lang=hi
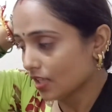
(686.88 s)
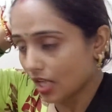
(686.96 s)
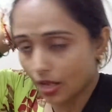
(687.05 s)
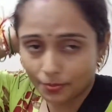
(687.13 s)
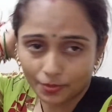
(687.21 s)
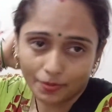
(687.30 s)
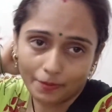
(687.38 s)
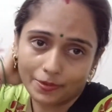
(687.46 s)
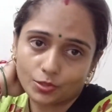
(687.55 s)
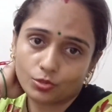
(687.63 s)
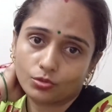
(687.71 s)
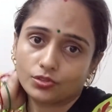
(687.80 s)
अभी मैं
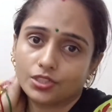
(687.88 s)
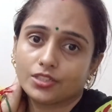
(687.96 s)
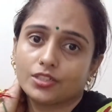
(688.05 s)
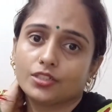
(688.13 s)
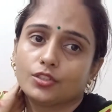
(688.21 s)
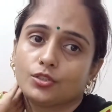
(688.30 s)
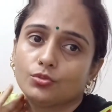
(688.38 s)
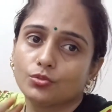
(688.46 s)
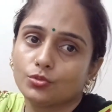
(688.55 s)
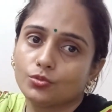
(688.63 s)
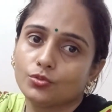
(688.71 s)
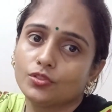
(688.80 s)
बच्चों को दे देती हूँ
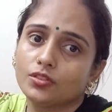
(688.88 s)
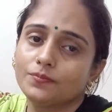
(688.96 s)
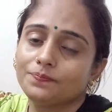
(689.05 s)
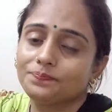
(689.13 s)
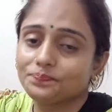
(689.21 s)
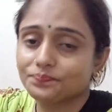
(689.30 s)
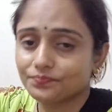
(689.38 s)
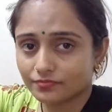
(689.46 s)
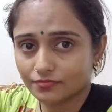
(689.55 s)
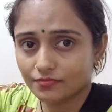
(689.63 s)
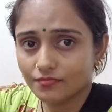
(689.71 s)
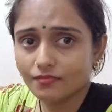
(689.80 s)

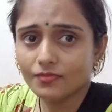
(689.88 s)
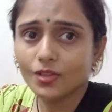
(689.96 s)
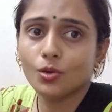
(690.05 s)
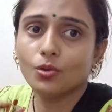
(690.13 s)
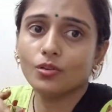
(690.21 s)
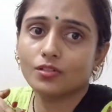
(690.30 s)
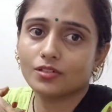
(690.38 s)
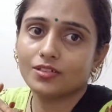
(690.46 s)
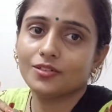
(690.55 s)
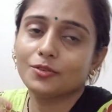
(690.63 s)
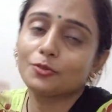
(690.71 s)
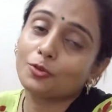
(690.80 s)
दूध और
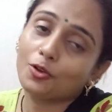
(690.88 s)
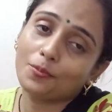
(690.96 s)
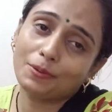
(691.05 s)
उनको भी